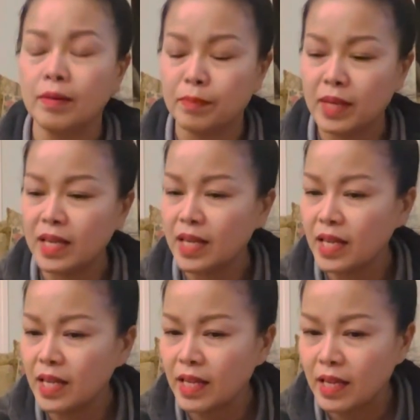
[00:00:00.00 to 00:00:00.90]
มี
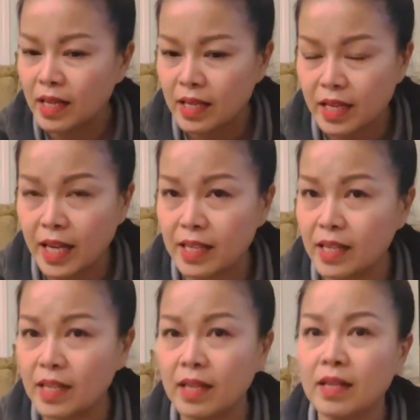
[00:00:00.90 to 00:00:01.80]
เหยียด
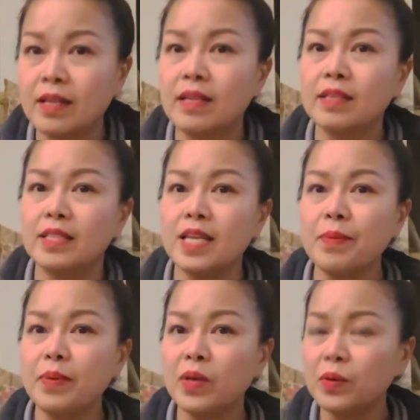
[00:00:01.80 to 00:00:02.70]
สี
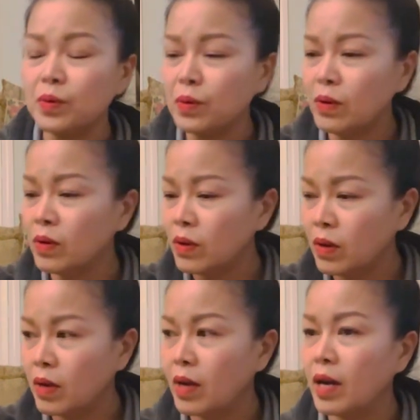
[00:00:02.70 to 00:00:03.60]
ผิว
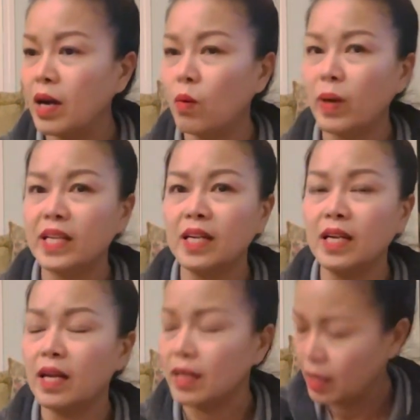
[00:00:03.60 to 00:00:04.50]
วัฒน
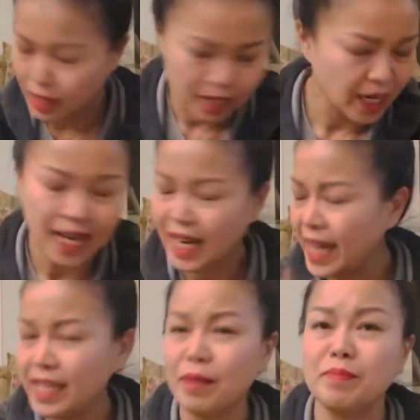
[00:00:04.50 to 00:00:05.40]
อะไร
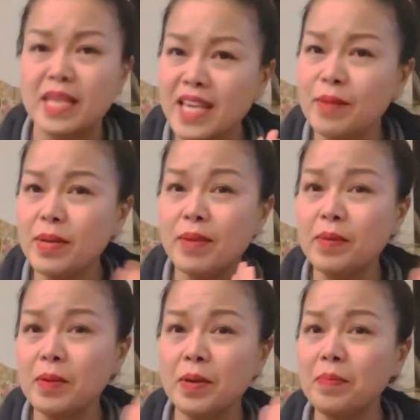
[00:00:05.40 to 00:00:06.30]
นะมีมีมี
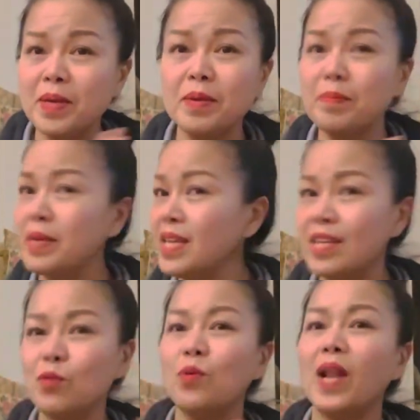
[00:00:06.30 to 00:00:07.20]
มีมีมี
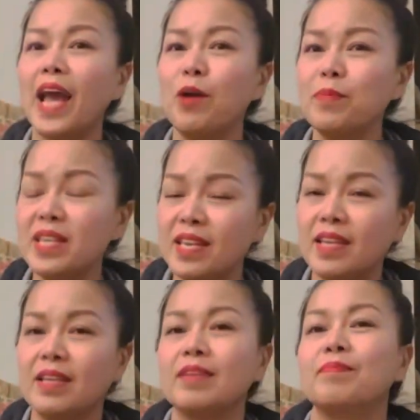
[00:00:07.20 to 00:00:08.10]
อยู่แล้วมี
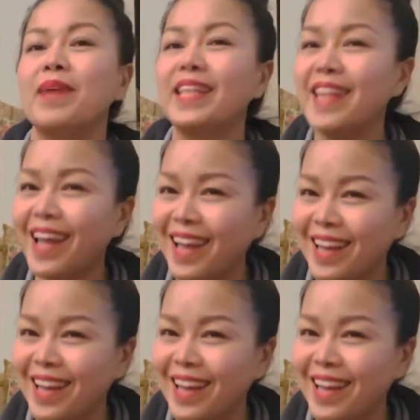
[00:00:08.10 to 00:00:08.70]
แม้แต่